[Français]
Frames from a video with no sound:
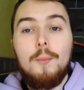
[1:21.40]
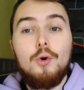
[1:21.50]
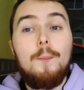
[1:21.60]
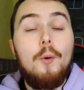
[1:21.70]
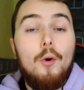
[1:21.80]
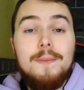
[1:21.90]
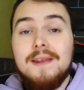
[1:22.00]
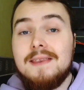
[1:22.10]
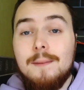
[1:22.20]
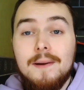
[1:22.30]
pour le
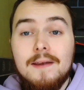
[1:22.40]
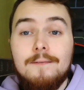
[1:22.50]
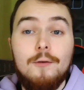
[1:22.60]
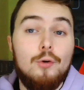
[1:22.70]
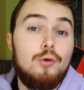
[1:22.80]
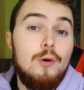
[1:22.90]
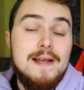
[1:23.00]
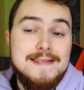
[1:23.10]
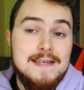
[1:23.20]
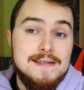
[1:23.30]
premier débrief de
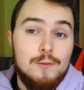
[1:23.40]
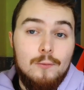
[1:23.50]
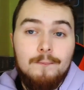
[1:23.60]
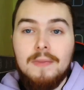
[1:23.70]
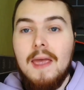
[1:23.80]
la saison.